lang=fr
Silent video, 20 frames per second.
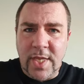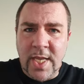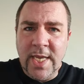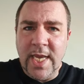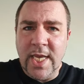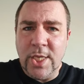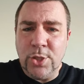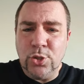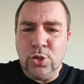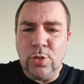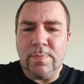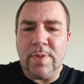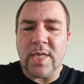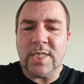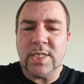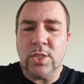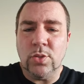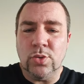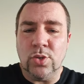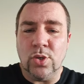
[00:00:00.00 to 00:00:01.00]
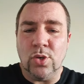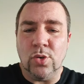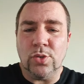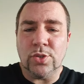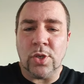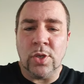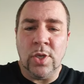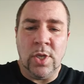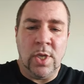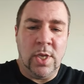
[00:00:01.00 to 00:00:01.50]
Et d'une partie ou de
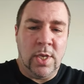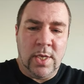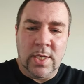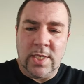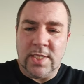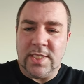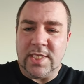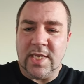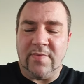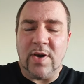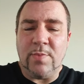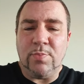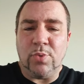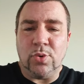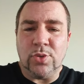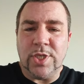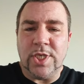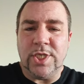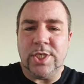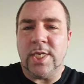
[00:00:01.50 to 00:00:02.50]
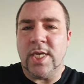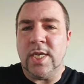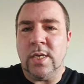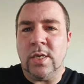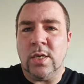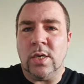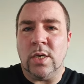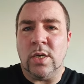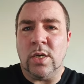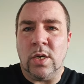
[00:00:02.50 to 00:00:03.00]
l'autre, ça va protéger
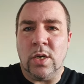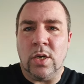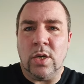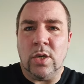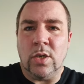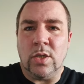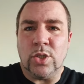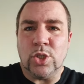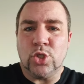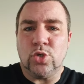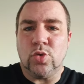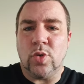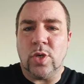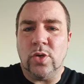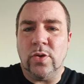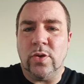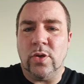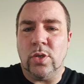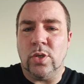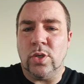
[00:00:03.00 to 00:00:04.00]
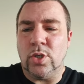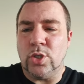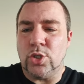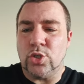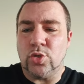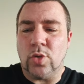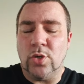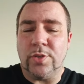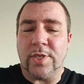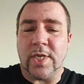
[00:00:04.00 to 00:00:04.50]
euh, soit, le,
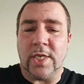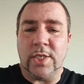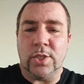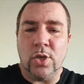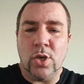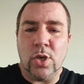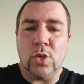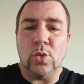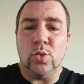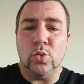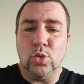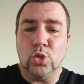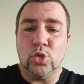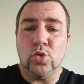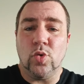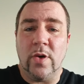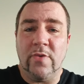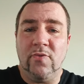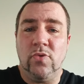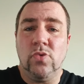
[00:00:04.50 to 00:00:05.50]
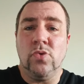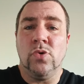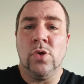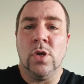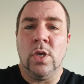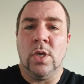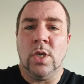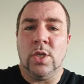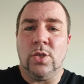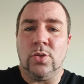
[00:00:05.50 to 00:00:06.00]
soit le traiteur ou soit vous.
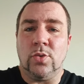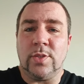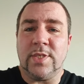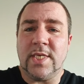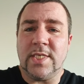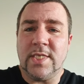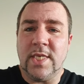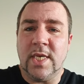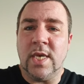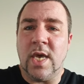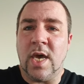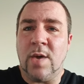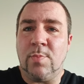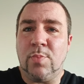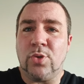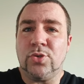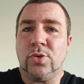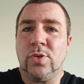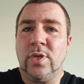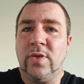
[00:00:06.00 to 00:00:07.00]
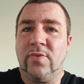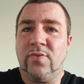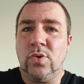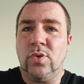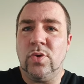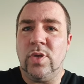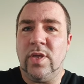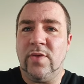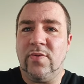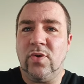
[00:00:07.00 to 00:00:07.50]
Donc ça, c'est important, il
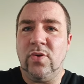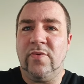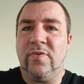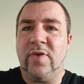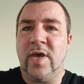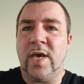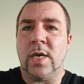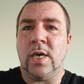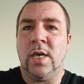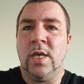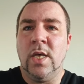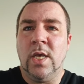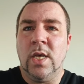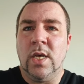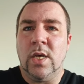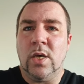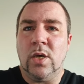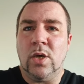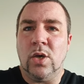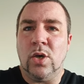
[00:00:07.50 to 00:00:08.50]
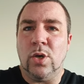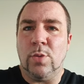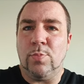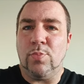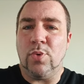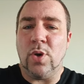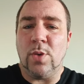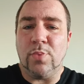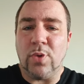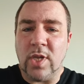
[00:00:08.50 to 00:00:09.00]
faut, il faut le faire.
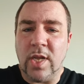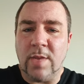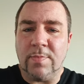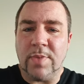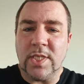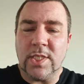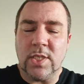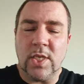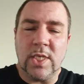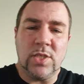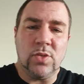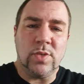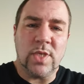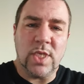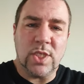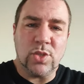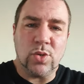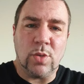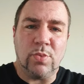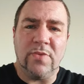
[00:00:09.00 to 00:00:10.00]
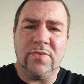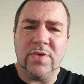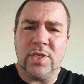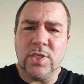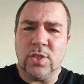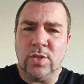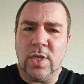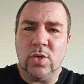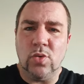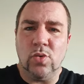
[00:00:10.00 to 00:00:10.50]
peu importe la prestation, qu'elle soit
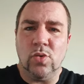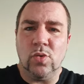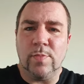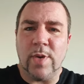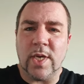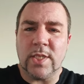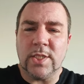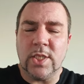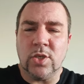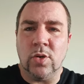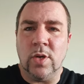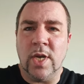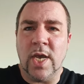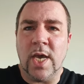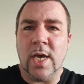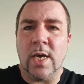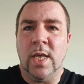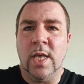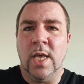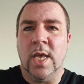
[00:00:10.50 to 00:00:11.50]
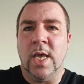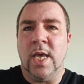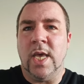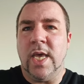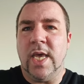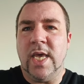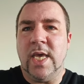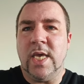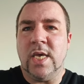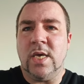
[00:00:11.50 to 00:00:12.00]
professionnelle ou particulière,
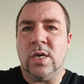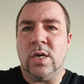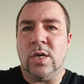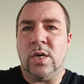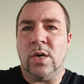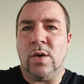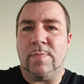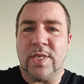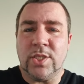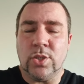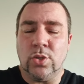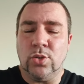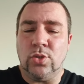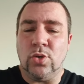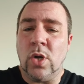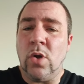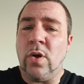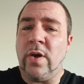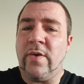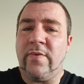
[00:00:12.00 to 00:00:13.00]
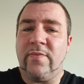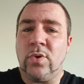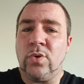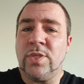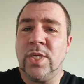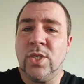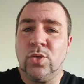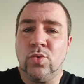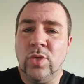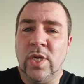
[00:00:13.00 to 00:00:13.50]
et parce que de là, va en
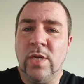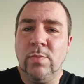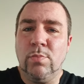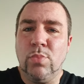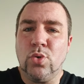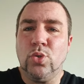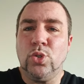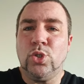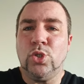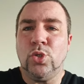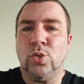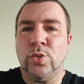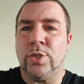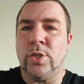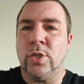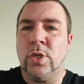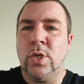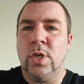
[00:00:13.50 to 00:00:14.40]
découler beaucoup de choses.